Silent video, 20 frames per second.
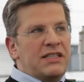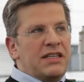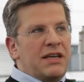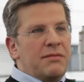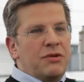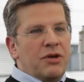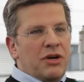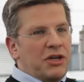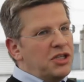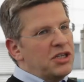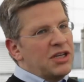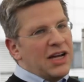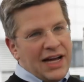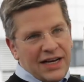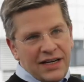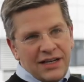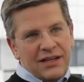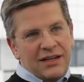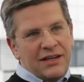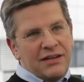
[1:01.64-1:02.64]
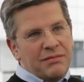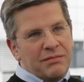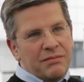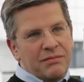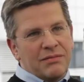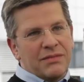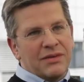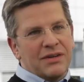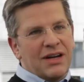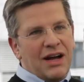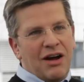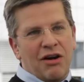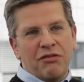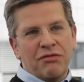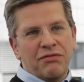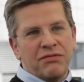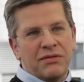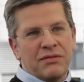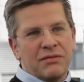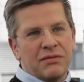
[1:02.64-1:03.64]
Sie im deutschen Handel
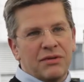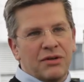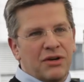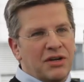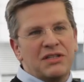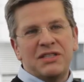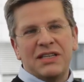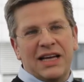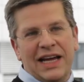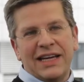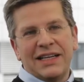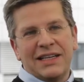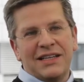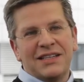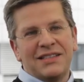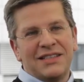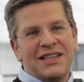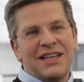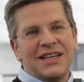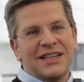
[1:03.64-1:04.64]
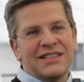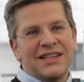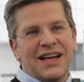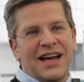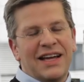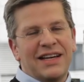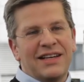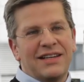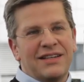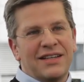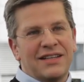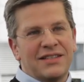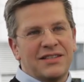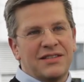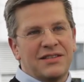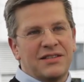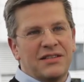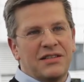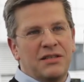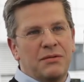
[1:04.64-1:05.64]
kaufen, können Sie eigentlich sicher sein,
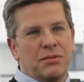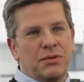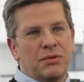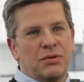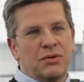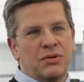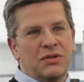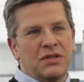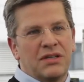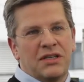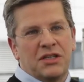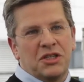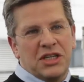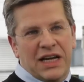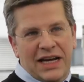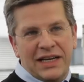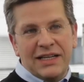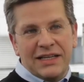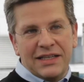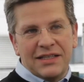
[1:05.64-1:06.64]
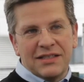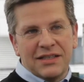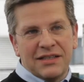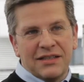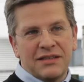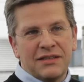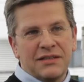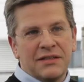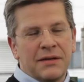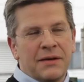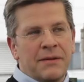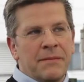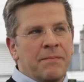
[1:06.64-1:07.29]
dass die Produkte nicht schädlich sind.